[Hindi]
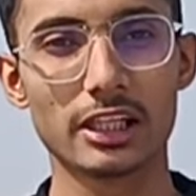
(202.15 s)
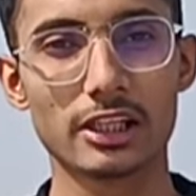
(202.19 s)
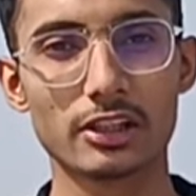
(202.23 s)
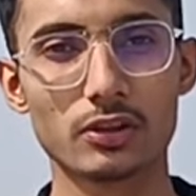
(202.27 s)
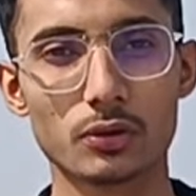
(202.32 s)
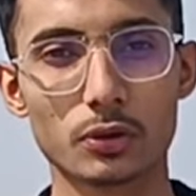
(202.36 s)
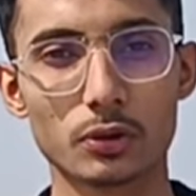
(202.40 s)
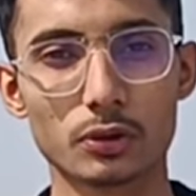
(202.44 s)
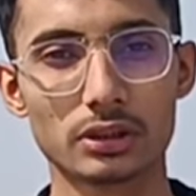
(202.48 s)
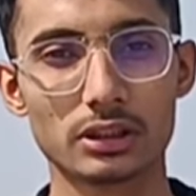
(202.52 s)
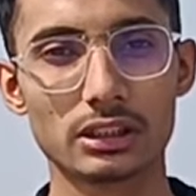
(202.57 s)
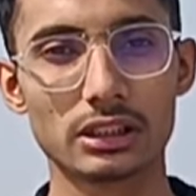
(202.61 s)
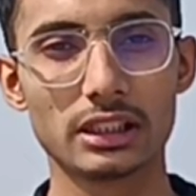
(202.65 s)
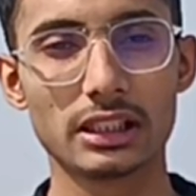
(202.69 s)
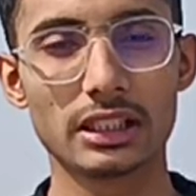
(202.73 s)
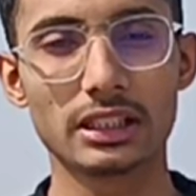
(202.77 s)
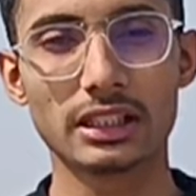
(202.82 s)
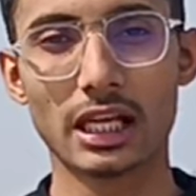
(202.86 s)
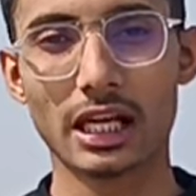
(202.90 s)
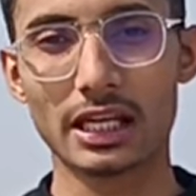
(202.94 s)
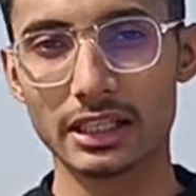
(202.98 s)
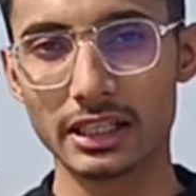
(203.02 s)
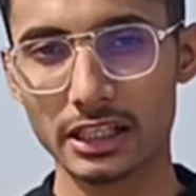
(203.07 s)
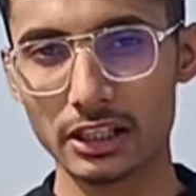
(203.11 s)
गेन होती
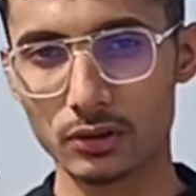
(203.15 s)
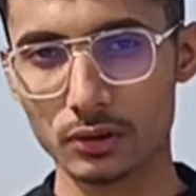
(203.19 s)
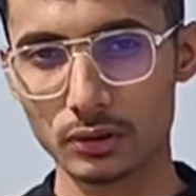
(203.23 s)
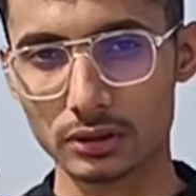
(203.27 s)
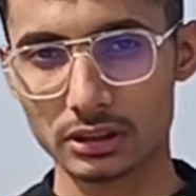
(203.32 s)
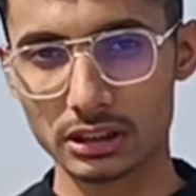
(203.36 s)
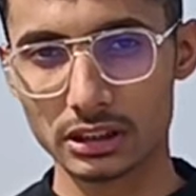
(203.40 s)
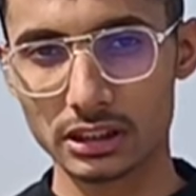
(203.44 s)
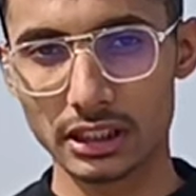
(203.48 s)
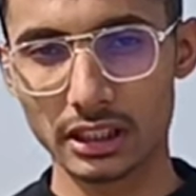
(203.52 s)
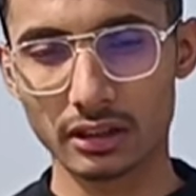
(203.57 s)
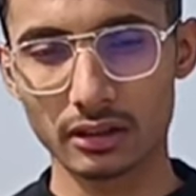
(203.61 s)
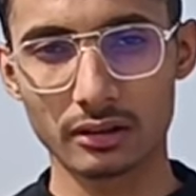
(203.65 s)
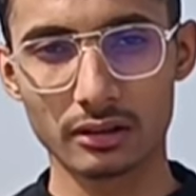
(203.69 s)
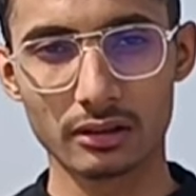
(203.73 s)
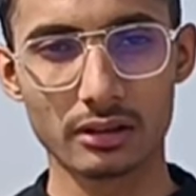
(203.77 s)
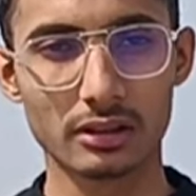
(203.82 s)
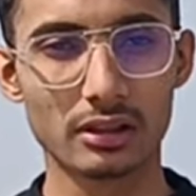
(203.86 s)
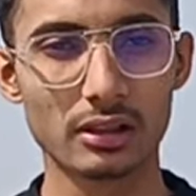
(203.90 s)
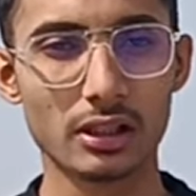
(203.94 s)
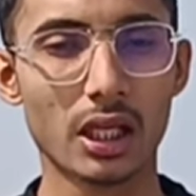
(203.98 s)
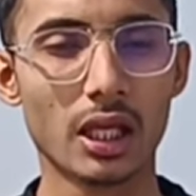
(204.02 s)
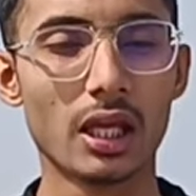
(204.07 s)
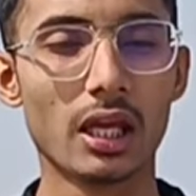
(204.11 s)
है या नहीं होती है
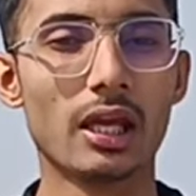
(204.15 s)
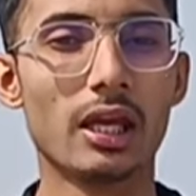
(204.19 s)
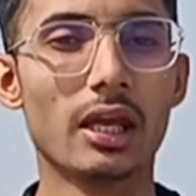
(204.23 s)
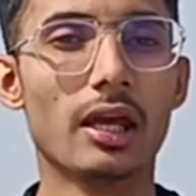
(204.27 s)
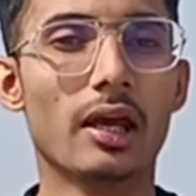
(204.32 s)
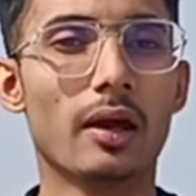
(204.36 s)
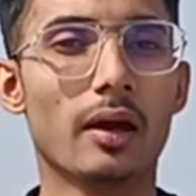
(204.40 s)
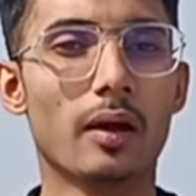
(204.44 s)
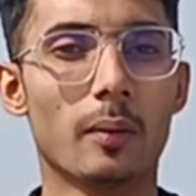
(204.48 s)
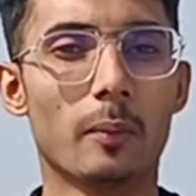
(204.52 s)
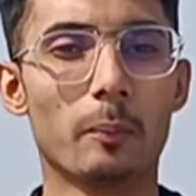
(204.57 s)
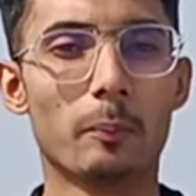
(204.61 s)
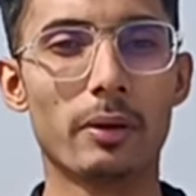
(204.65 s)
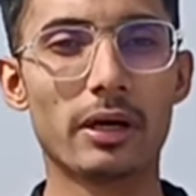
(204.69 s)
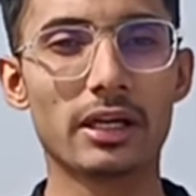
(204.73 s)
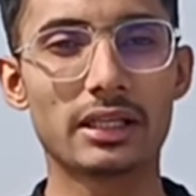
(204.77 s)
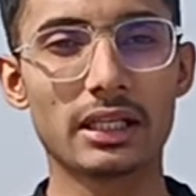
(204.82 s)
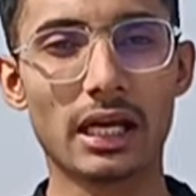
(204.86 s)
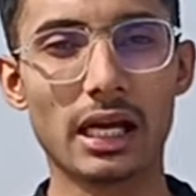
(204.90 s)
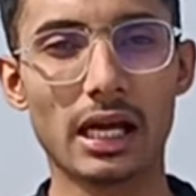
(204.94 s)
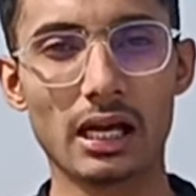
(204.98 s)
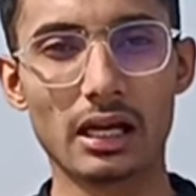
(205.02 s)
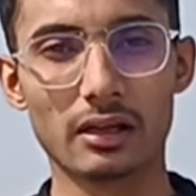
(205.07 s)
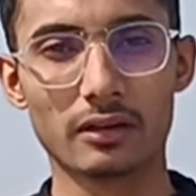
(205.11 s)

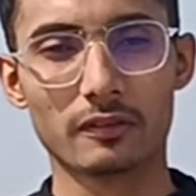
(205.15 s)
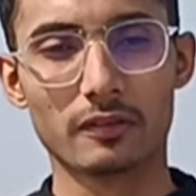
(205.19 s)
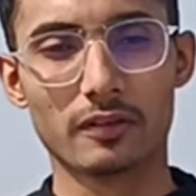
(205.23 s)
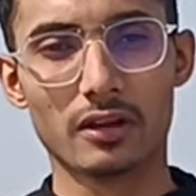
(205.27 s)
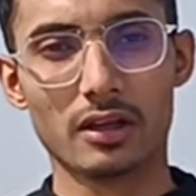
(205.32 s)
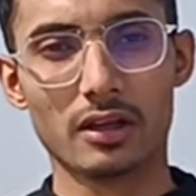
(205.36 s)
बट हाँ